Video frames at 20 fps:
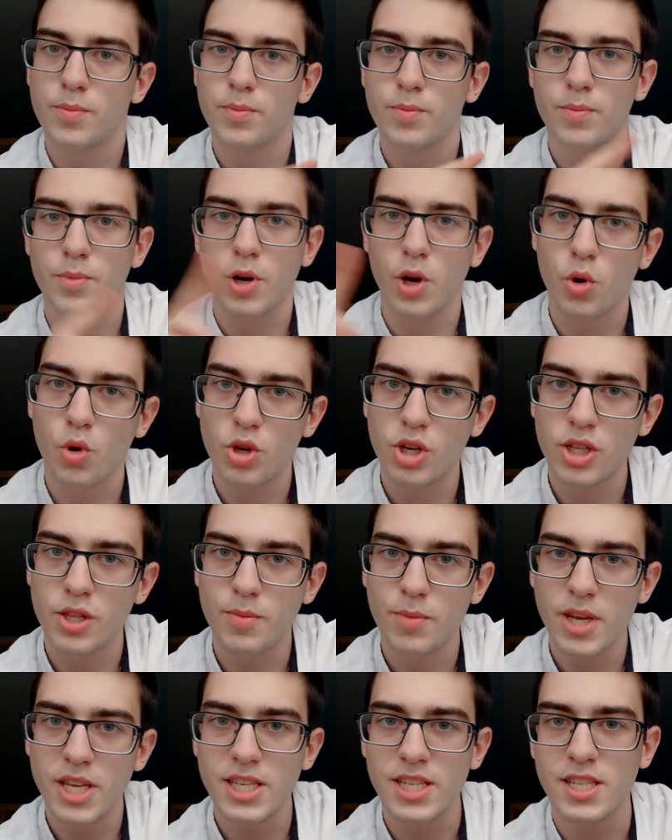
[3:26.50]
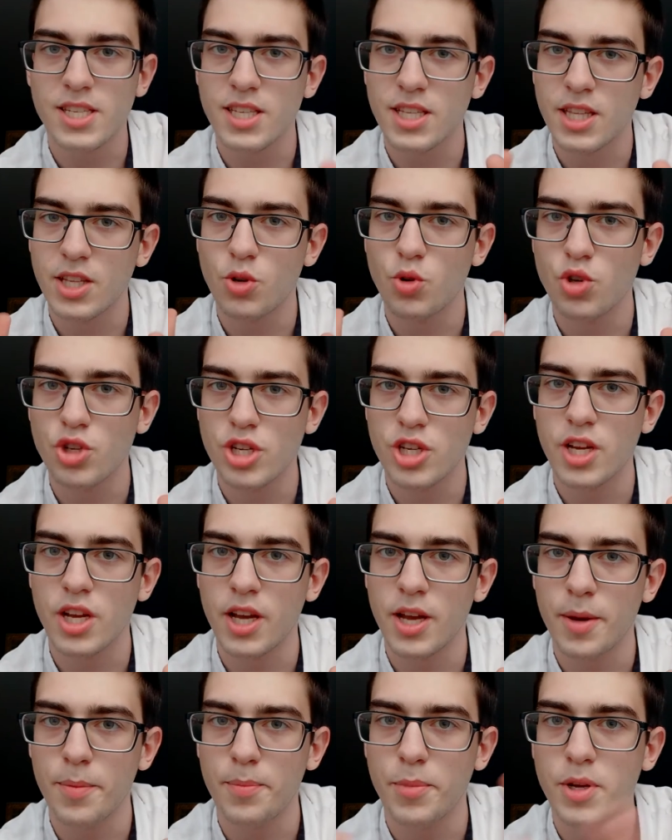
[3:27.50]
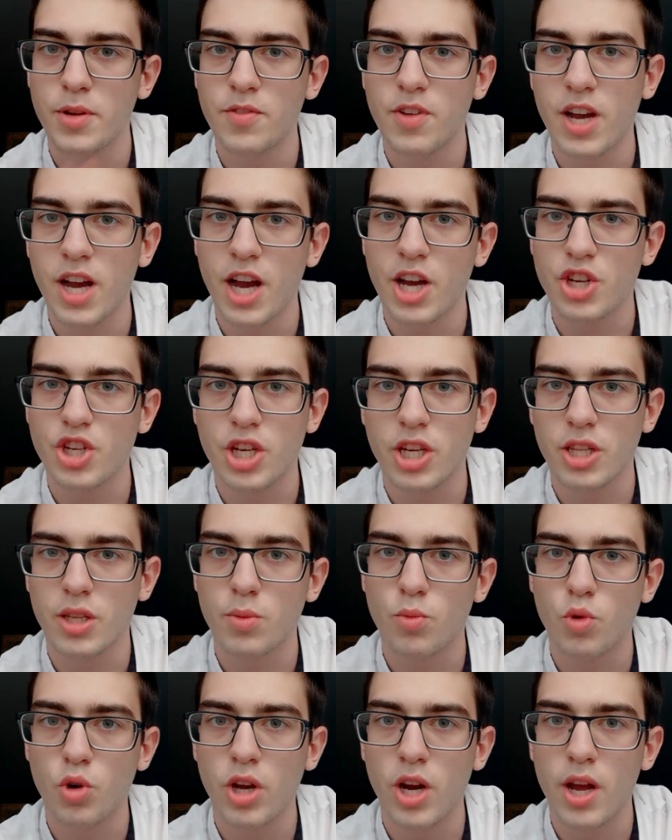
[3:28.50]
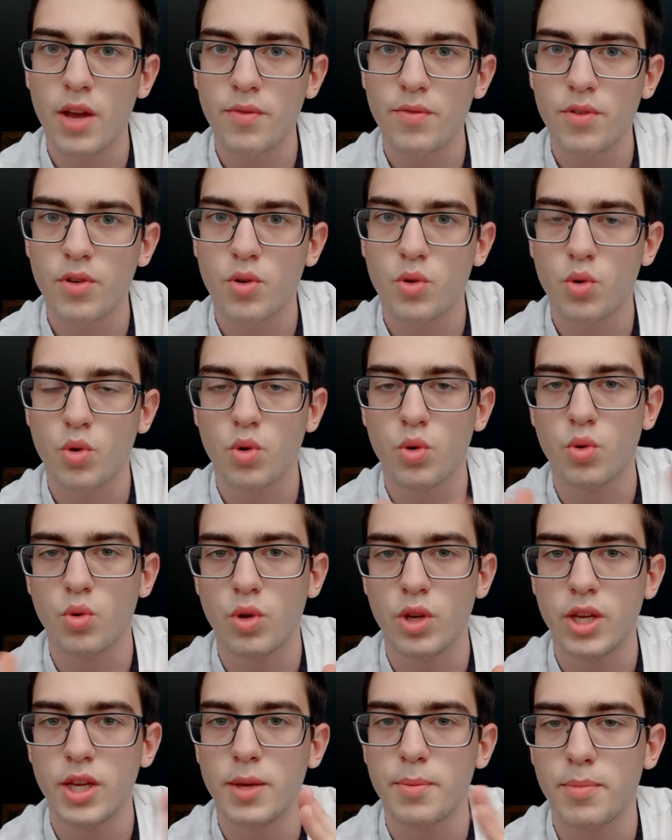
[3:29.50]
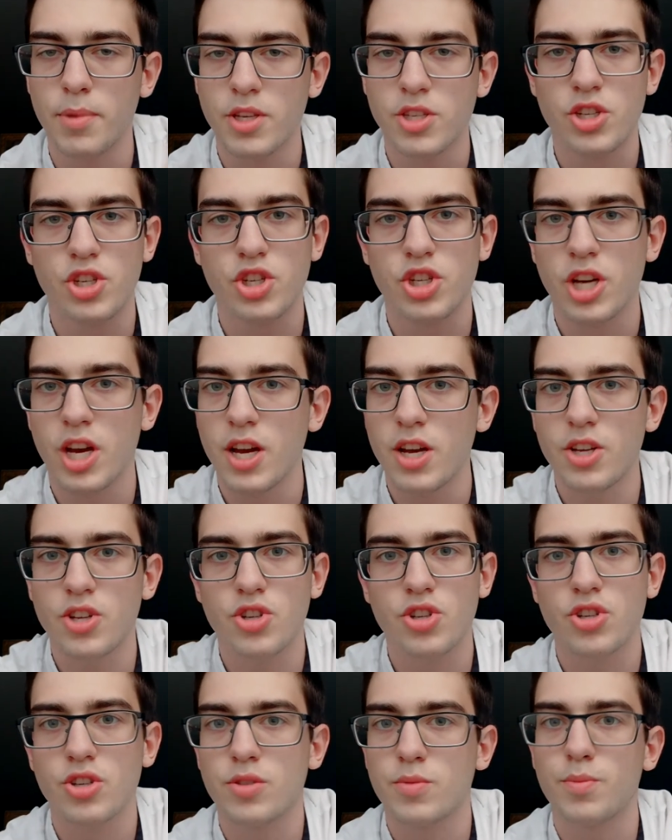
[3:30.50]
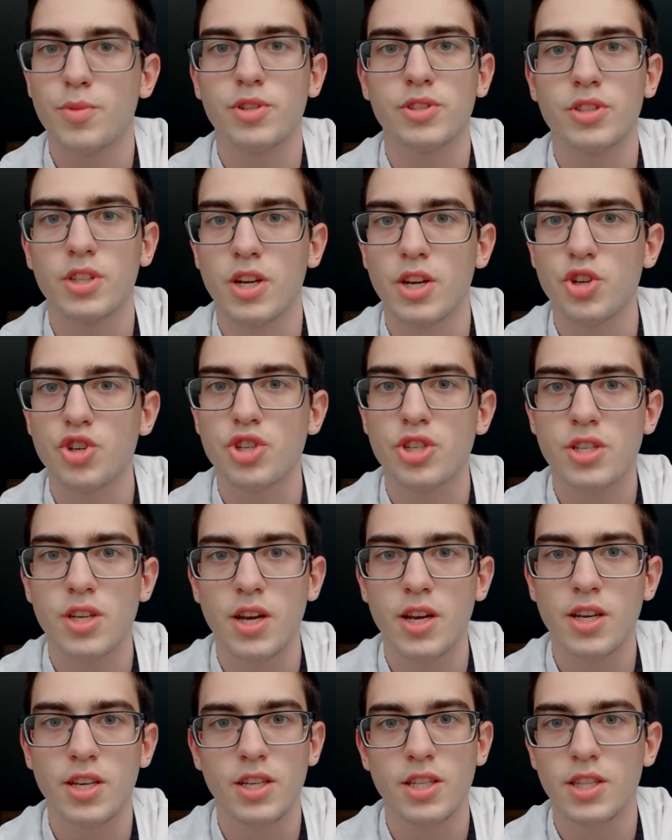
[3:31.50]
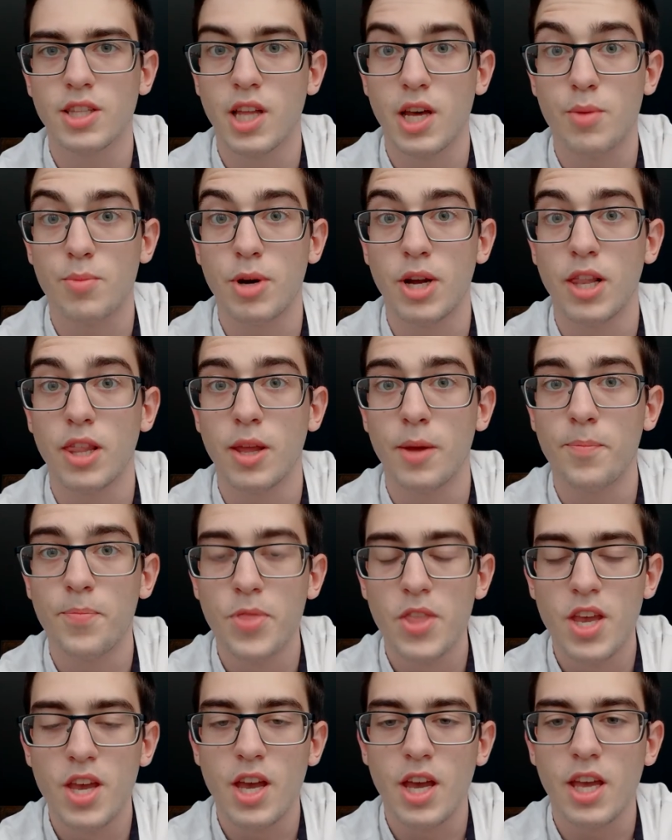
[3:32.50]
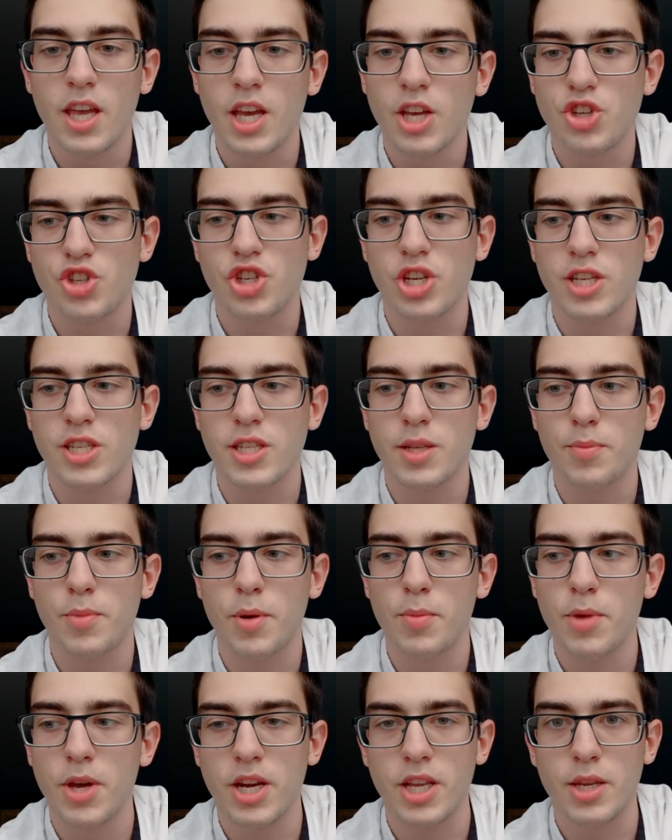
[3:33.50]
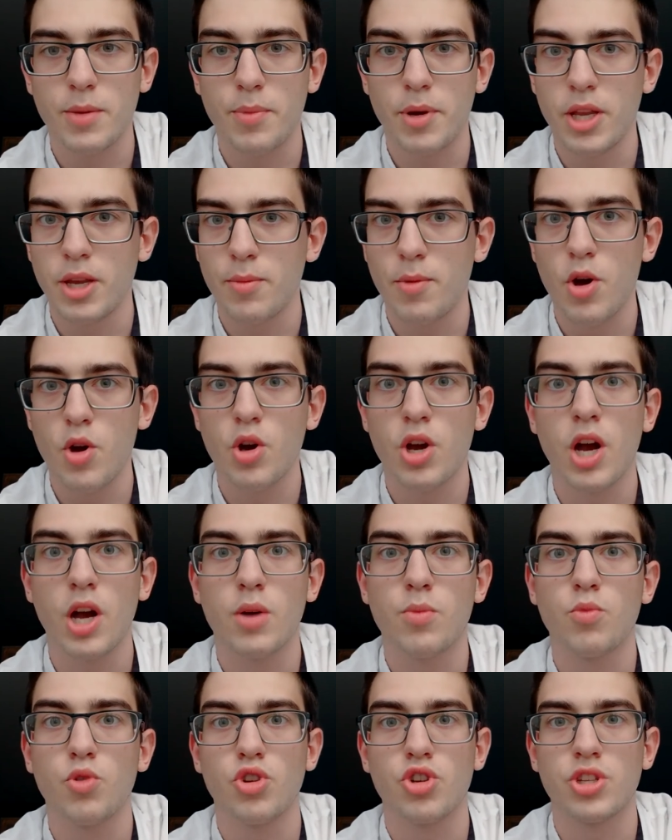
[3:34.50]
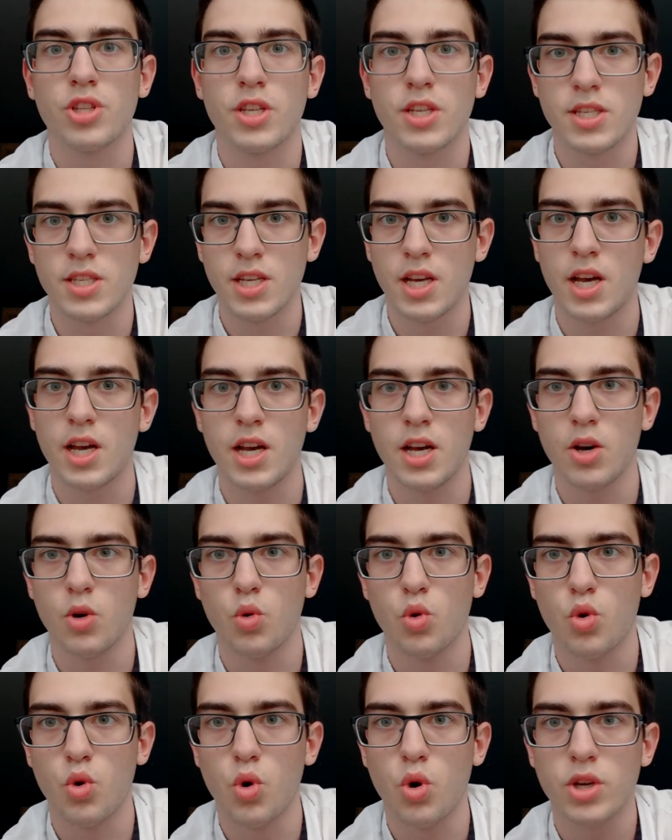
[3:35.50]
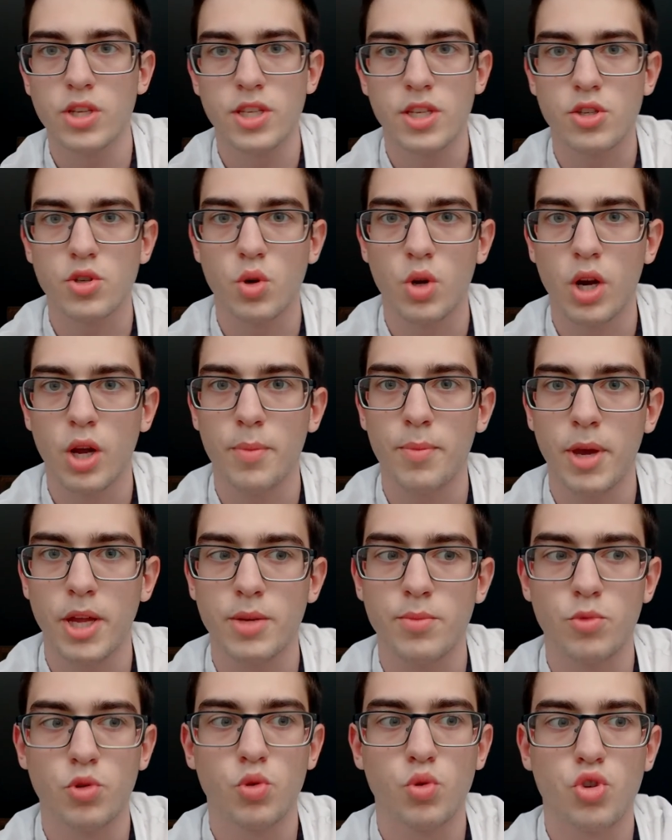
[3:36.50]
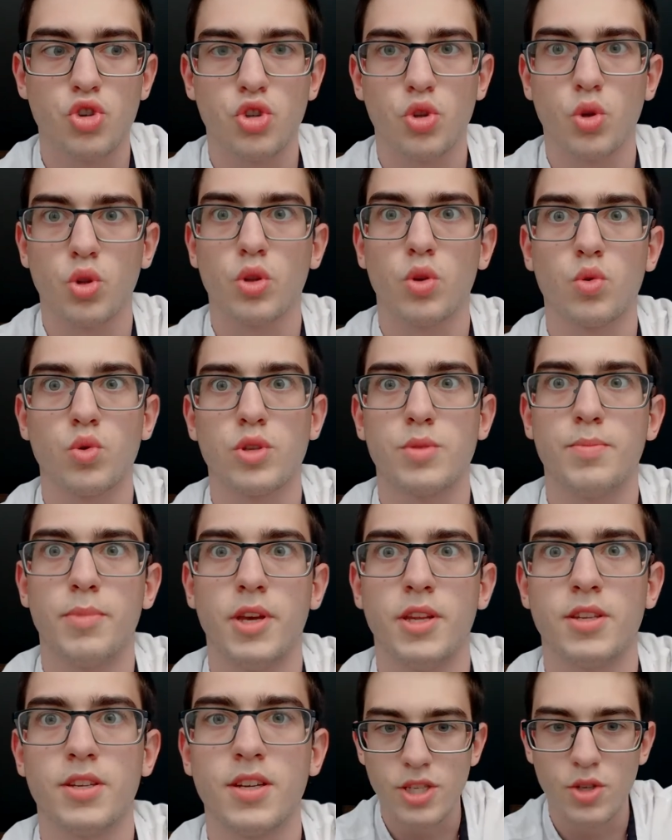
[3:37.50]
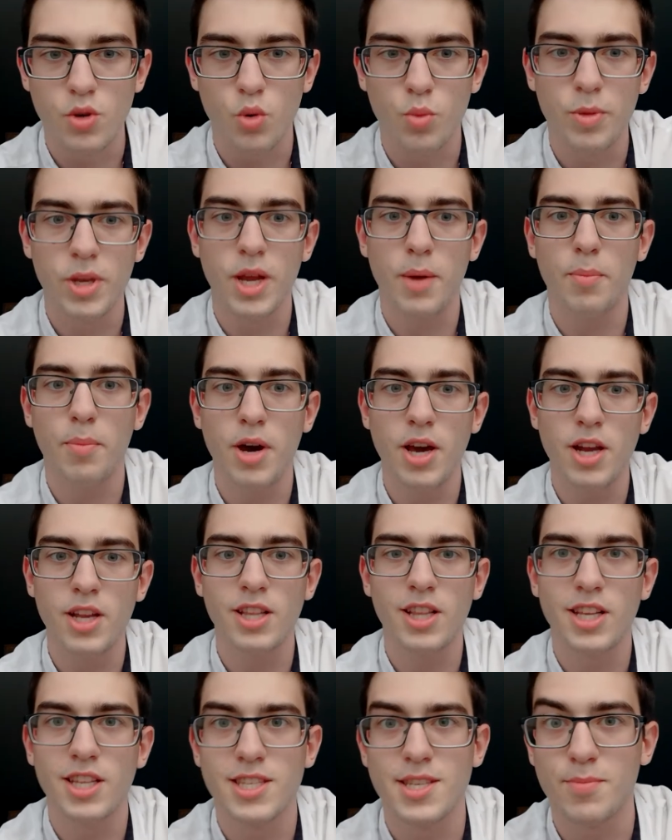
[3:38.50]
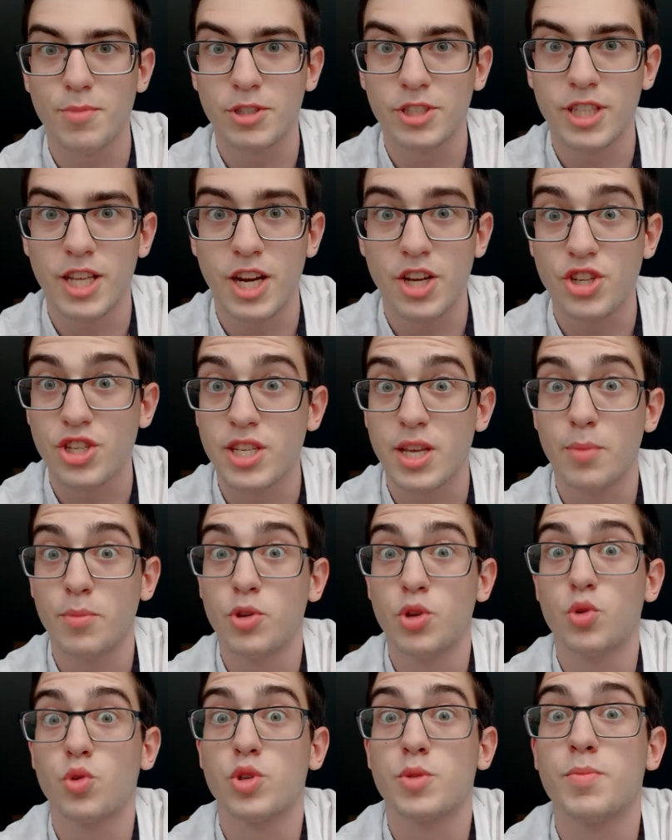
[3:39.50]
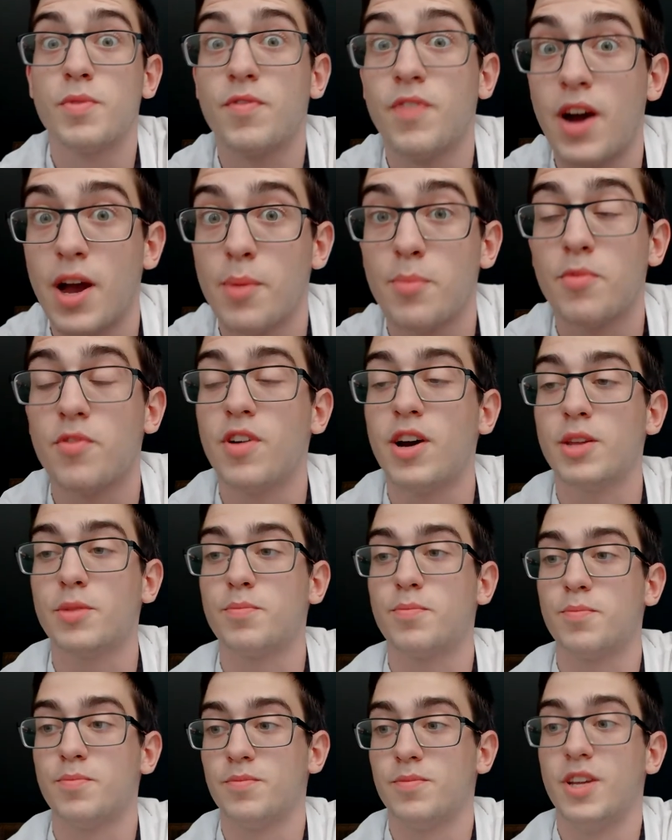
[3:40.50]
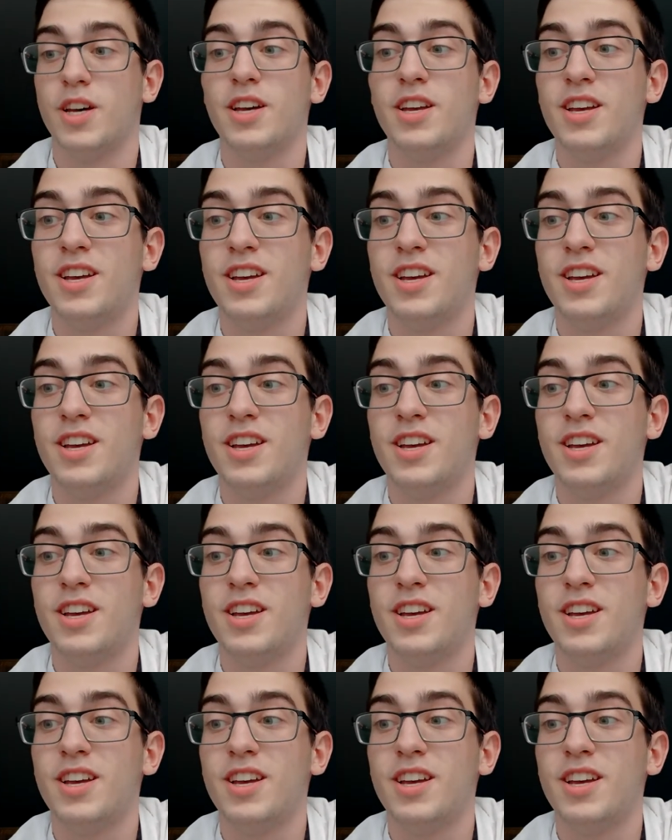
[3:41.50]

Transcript: проходит месяц, и ты уже привыкаешь к этому графику и посещаешь полтора часа и нормально. Я сейчас, например, не понимаю, как можно за урок, за 45 минут что-то успеть. У меня пара длится полтора часа, мы не успеваем, бывает, да,